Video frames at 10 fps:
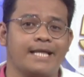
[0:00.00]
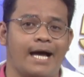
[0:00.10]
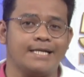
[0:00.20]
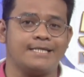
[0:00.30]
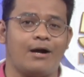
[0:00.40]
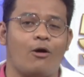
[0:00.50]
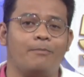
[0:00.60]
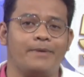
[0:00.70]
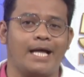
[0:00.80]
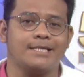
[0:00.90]
mataas ang
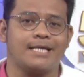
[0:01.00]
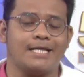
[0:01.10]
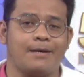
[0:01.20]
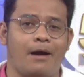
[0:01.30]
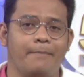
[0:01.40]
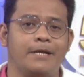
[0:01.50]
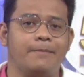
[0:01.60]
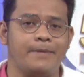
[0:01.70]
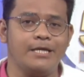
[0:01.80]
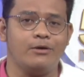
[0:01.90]
kumpiyansa ng mga
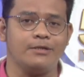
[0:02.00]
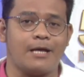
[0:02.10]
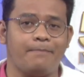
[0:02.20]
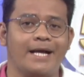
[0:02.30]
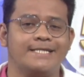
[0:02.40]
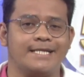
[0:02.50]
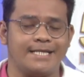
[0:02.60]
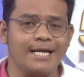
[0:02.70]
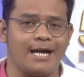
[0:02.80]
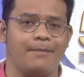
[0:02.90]
Pilipino sa
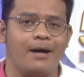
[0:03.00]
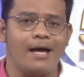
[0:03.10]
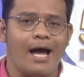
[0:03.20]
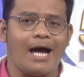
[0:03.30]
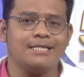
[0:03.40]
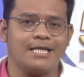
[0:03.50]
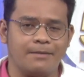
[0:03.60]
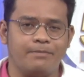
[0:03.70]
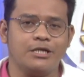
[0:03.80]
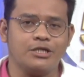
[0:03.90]
pagsisikap at
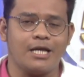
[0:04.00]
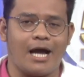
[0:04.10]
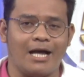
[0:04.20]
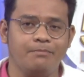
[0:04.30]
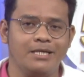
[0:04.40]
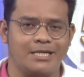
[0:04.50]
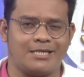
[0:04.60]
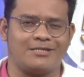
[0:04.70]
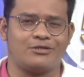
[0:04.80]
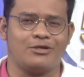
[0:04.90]
serbisyo ng
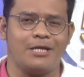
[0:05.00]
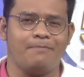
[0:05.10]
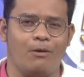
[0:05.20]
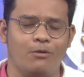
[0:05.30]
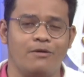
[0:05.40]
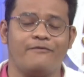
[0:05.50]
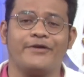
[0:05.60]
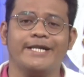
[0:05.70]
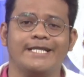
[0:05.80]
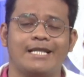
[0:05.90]
administrasyon ni Pangulong
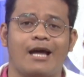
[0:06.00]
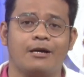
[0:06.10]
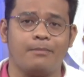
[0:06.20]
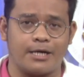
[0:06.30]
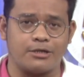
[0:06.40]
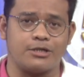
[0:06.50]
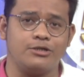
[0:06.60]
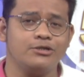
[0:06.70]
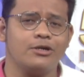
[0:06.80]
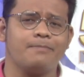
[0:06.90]
Ferdinand R. Marcos
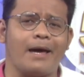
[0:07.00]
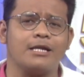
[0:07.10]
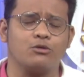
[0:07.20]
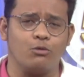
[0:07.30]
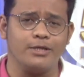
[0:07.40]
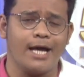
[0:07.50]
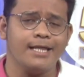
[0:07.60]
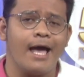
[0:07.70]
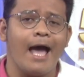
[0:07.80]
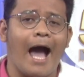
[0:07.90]
Jr. para
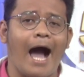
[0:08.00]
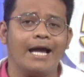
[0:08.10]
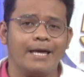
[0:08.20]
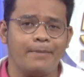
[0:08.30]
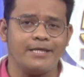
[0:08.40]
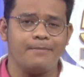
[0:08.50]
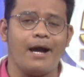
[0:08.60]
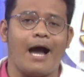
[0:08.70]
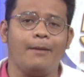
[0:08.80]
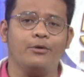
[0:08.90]
tugunan ang iba't
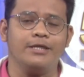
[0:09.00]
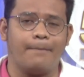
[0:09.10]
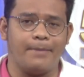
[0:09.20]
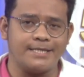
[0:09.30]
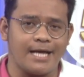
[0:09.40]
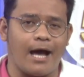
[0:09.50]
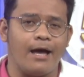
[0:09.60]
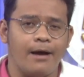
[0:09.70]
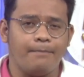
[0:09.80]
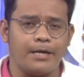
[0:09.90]
ibang hamon ng bansa.
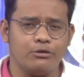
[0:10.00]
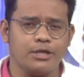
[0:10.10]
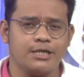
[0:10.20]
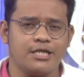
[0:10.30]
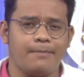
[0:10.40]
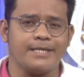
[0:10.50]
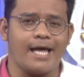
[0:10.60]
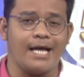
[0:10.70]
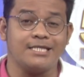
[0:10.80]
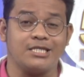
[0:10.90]
Patunay dyan ang
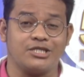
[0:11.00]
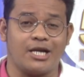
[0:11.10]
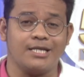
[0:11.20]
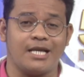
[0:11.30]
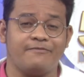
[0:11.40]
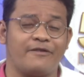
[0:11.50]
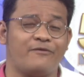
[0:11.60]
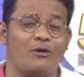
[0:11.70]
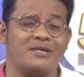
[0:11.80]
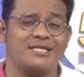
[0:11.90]
mataas na trust at
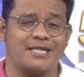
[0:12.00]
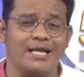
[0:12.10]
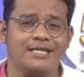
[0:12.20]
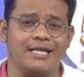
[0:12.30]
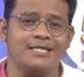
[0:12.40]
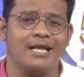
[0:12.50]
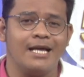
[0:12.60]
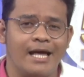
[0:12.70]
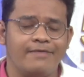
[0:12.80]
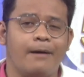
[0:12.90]
performance ratings
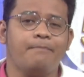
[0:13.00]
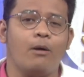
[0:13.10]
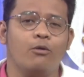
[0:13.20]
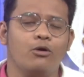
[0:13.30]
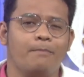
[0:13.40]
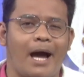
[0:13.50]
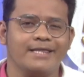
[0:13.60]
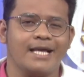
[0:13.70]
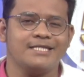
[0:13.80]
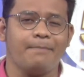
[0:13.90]
ng Pangulo
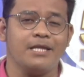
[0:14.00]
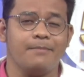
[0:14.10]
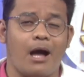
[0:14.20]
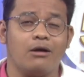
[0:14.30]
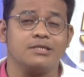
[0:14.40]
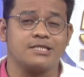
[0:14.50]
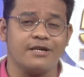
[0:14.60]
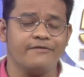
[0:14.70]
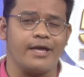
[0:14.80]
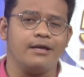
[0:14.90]
batay sa panibagong
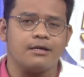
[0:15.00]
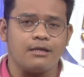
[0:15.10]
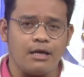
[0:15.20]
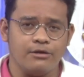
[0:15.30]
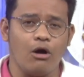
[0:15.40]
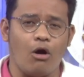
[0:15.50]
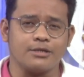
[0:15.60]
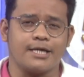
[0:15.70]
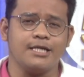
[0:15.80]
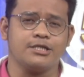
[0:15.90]
survey ng
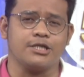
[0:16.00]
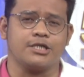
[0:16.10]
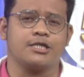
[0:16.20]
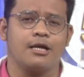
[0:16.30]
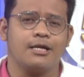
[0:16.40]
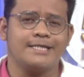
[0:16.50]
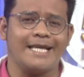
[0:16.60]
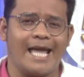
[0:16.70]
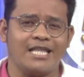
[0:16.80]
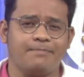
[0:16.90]
Okta Research.
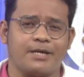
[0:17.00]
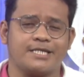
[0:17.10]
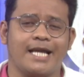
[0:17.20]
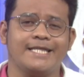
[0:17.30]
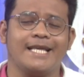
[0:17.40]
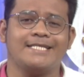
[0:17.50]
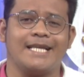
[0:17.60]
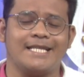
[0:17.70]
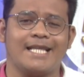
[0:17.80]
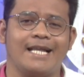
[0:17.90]
Si Kenneth Pasyente
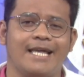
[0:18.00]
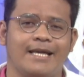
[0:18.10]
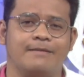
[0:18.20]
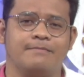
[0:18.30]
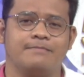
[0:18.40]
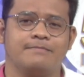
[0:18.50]
sa detalye.